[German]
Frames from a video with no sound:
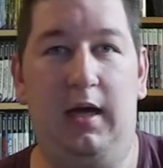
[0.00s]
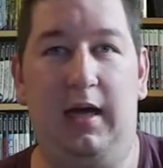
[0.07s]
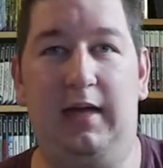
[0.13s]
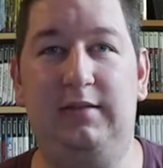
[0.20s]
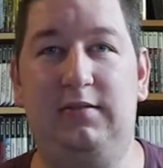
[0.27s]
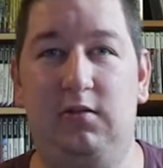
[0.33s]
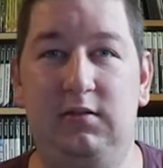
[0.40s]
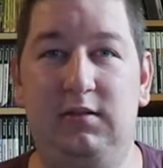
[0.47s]

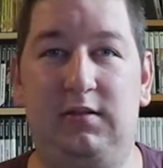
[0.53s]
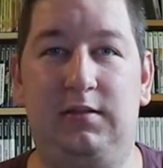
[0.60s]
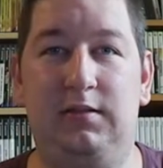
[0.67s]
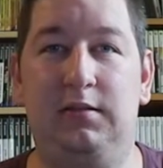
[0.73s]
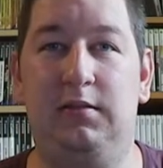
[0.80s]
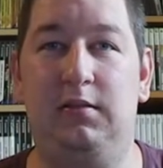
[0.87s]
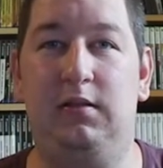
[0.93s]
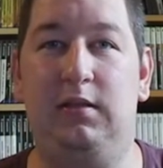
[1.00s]

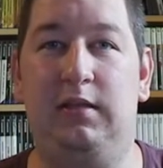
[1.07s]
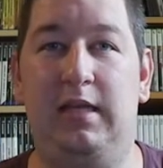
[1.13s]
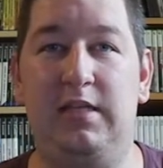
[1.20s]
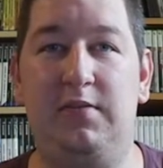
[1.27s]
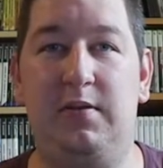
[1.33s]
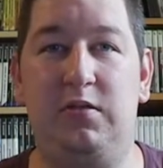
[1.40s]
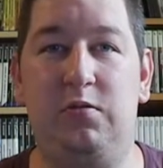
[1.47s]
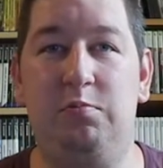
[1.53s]
Ansonsten, das,
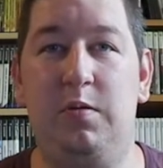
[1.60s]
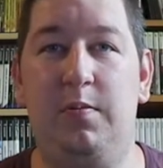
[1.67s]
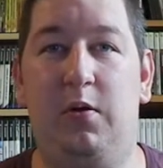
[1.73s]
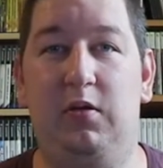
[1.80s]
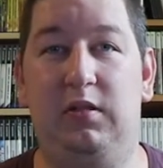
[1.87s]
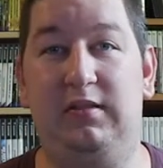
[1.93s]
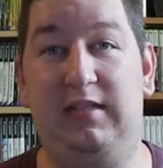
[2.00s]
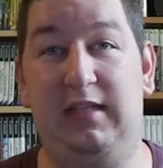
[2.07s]
was umgebaut
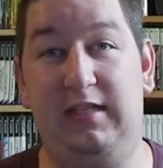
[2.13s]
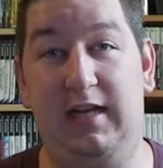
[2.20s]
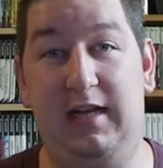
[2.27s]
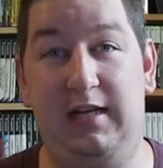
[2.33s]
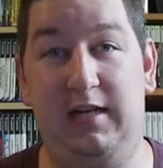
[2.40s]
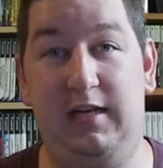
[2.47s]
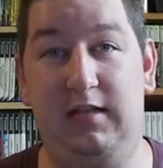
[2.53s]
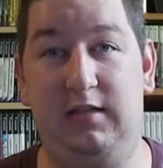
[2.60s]
ist, seht ihr
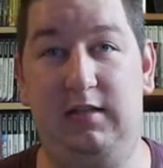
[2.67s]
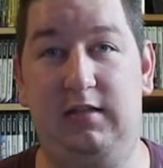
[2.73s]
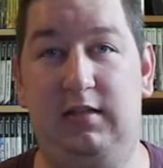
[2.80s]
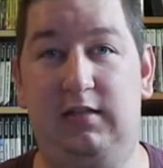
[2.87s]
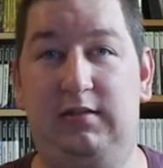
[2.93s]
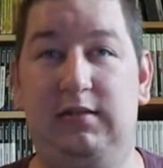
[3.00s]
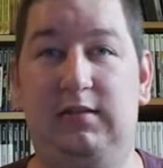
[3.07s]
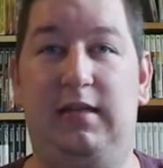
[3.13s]
leider nicht.
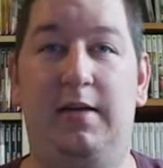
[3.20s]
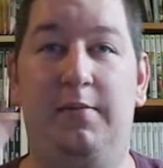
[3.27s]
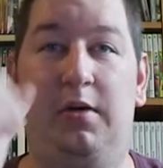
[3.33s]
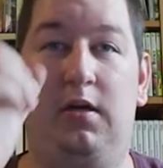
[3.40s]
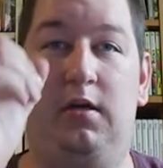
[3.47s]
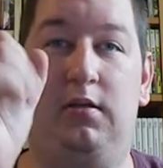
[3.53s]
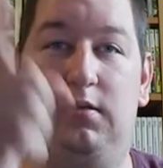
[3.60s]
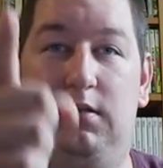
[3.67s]
Das ist
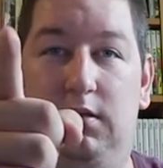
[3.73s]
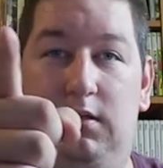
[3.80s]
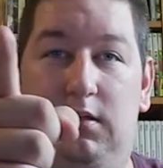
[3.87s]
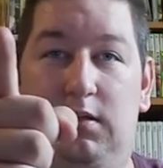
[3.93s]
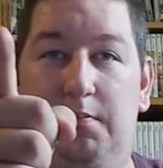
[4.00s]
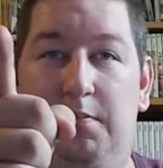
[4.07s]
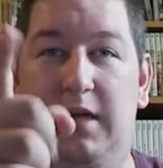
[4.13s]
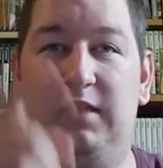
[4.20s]
einmal
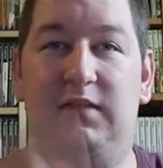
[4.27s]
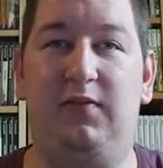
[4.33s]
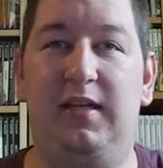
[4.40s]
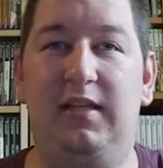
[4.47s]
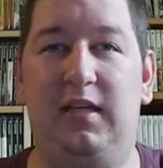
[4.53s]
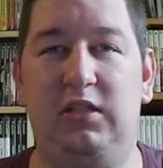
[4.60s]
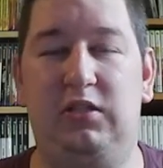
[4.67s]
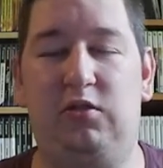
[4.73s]
mein
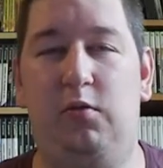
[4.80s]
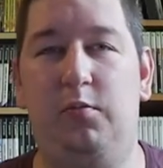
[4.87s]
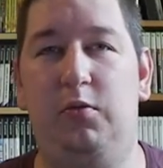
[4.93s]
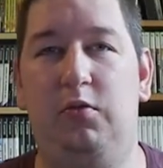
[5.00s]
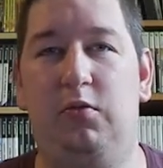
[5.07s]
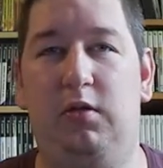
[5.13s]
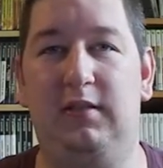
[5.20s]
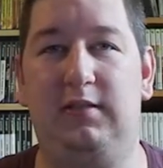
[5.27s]
32 Zoll
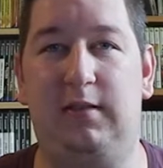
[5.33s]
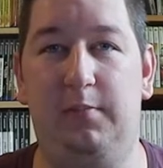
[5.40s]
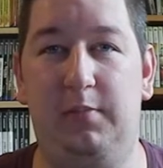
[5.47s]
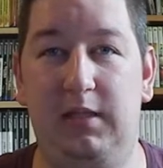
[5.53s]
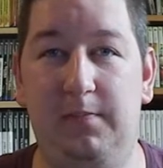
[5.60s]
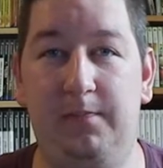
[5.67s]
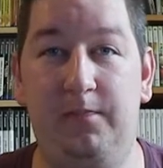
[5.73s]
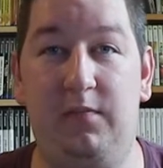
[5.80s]
Monitor ist
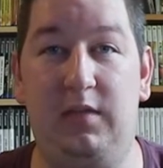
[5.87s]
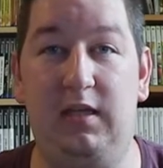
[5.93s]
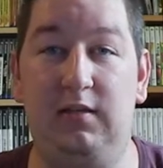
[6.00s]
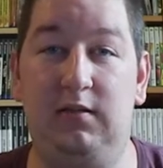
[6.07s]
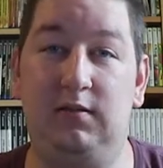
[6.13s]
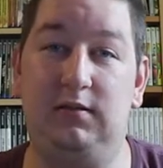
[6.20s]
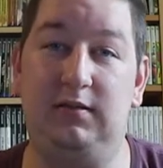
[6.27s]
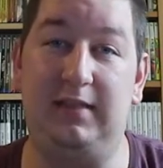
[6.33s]
geblieben.
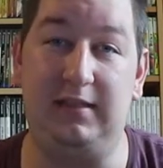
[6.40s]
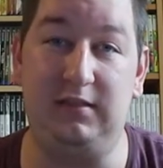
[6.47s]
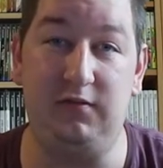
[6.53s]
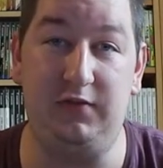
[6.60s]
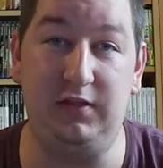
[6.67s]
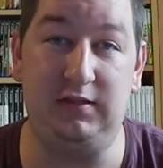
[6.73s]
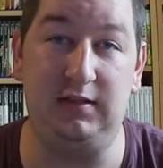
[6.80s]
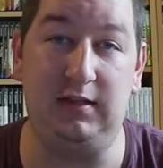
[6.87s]
Den
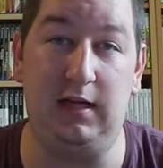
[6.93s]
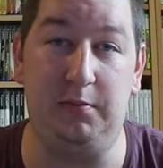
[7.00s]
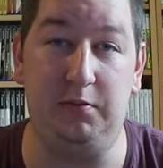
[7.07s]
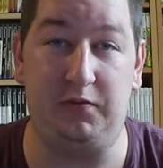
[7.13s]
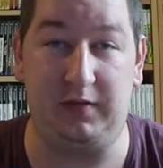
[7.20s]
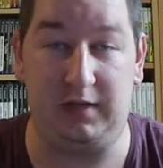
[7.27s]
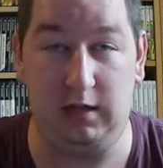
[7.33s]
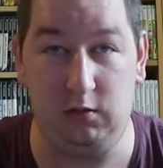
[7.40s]
46er habe ich
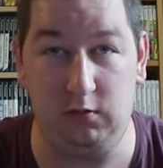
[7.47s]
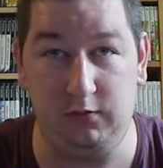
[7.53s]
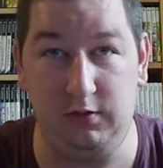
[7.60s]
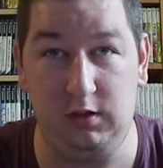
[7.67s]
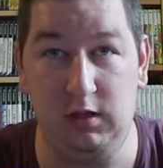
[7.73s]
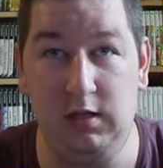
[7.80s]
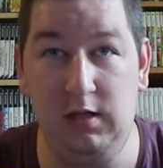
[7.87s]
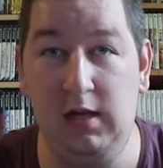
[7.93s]
verkauft.
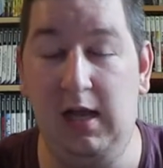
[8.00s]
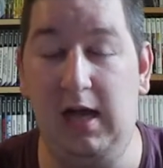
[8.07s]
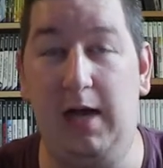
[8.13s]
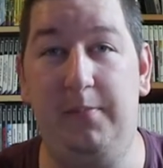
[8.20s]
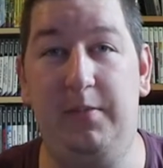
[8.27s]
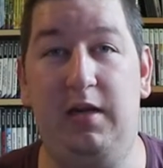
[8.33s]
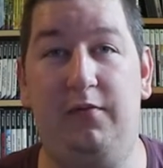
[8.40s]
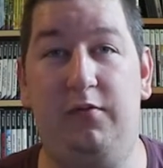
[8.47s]
Haben
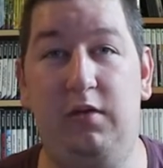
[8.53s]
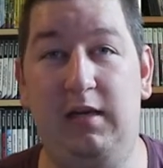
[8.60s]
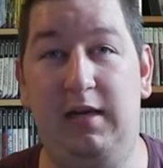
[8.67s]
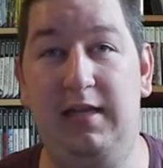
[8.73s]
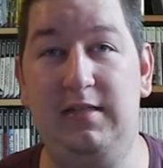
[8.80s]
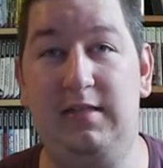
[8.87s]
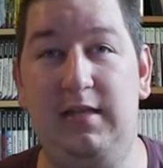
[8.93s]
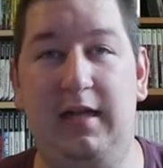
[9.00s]
mir dafür
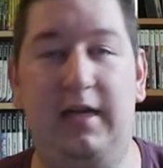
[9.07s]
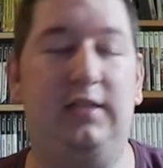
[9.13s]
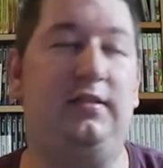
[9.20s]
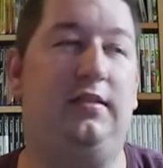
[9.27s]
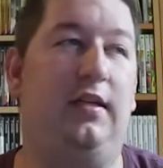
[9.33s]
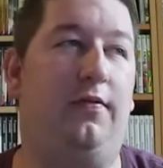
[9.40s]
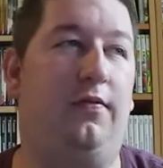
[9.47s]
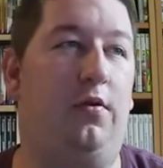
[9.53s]
links und rechts
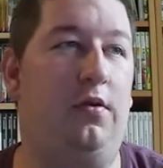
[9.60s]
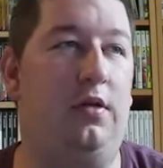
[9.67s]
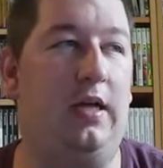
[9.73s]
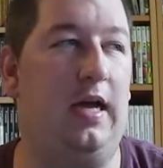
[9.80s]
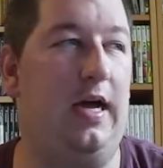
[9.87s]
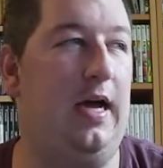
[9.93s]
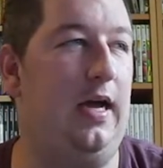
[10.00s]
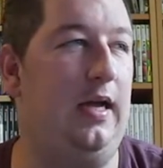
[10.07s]
davon
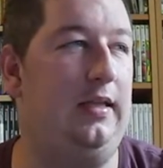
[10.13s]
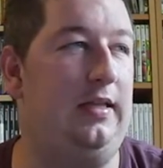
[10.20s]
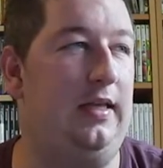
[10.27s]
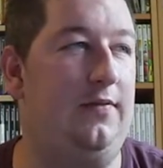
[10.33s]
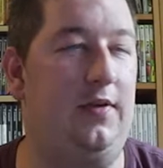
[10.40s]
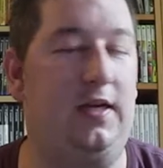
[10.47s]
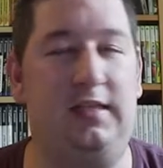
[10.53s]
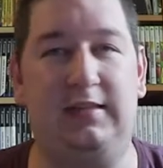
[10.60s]

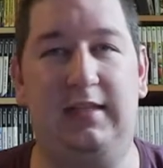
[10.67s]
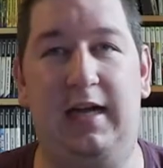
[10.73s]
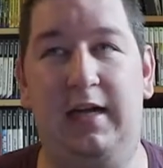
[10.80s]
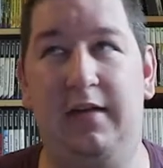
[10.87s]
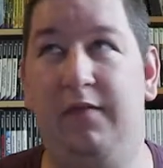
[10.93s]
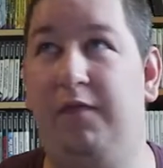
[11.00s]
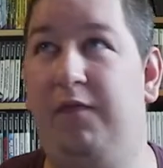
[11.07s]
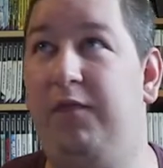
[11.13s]
jeweils
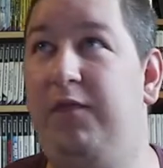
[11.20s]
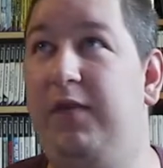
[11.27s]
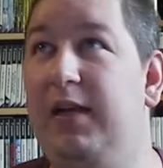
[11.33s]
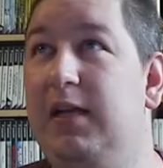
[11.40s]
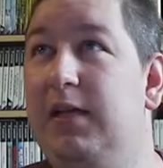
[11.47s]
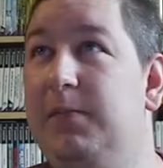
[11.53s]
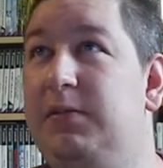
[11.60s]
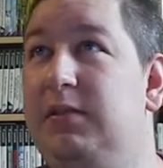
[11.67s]
ein
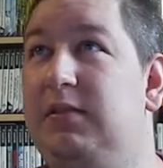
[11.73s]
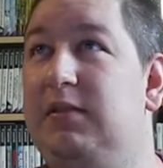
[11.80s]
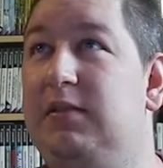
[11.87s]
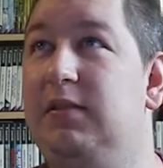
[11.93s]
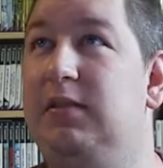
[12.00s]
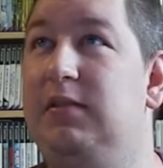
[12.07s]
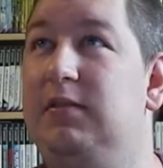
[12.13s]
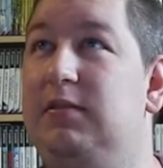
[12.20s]
Philips
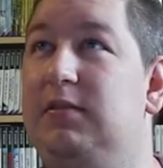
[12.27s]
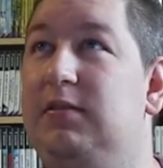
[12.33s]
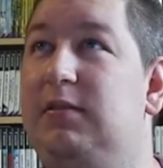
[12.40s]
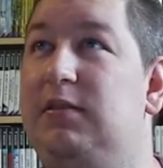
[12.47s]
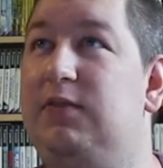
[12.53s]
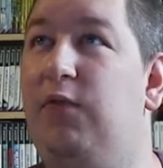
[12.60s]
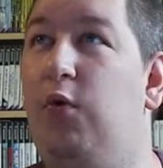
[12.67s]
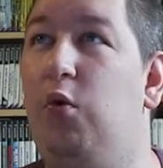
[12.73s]

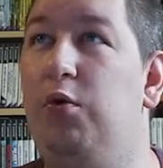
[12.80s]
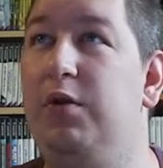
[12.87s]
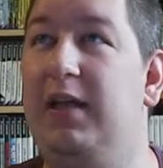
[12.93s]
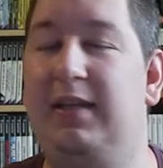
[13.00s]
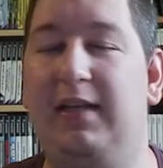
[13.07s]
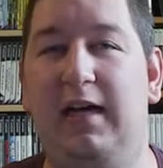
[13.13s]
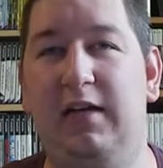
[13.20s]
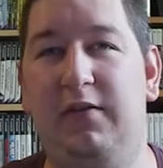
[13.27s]

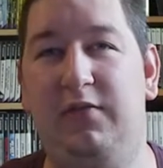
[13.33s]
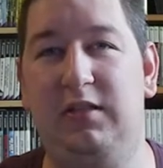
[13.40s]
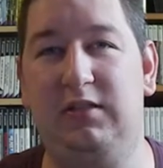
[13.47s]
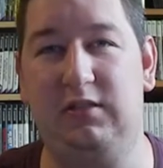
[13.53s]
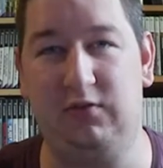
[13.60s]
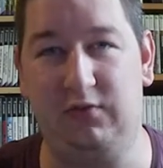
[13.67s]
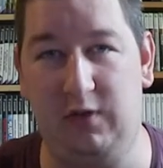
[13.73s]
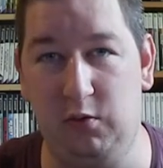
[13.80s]

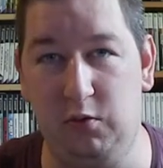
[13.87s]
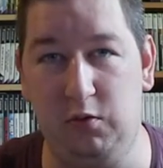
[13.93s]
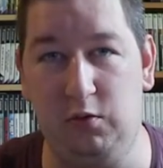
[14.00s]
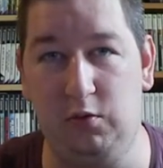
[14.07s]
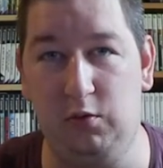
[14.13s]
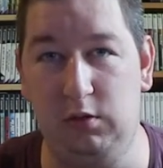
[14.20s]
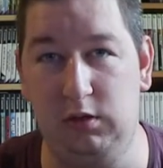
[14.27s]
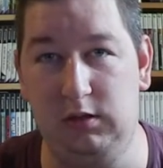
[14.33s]
243V
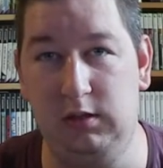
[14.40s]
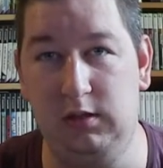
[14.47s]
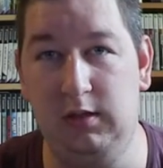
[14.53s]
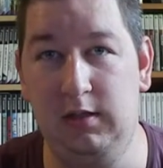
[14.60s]
geholt,